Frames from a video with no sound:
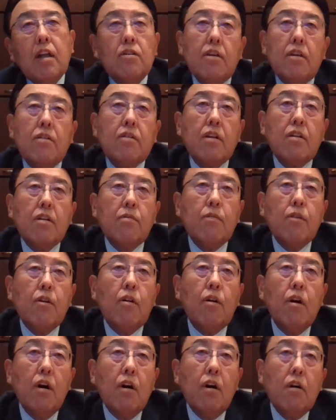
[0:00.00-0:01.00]
他塾です
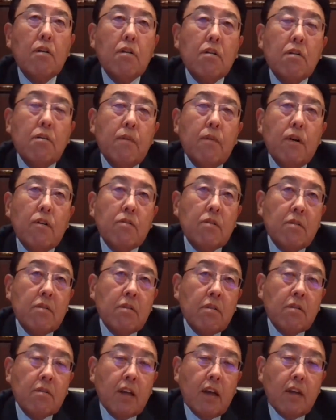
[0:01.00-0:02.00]
けども、公
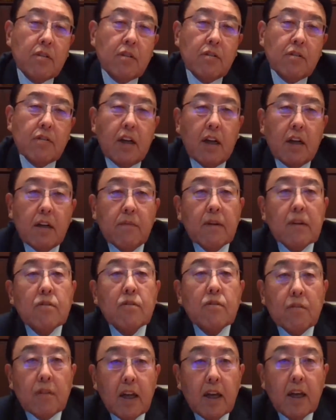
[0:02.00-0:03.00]
文の算数ってあ
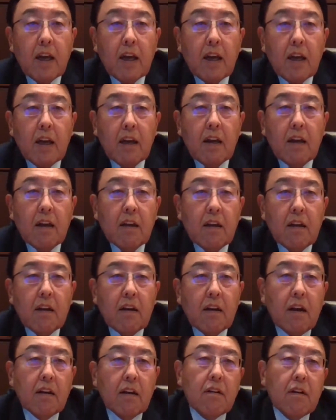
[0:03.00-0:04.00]
りますよね。はい
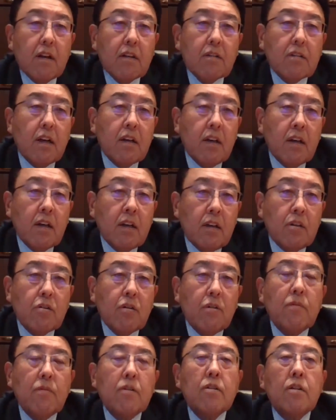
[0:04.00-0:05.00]
はい。あれは大変い
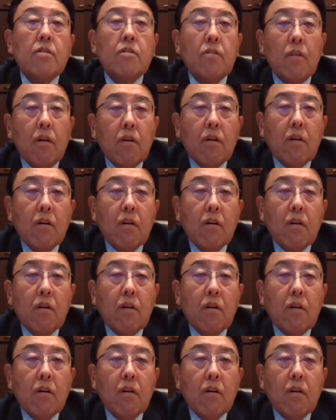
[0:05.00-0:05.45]
いと思うんです。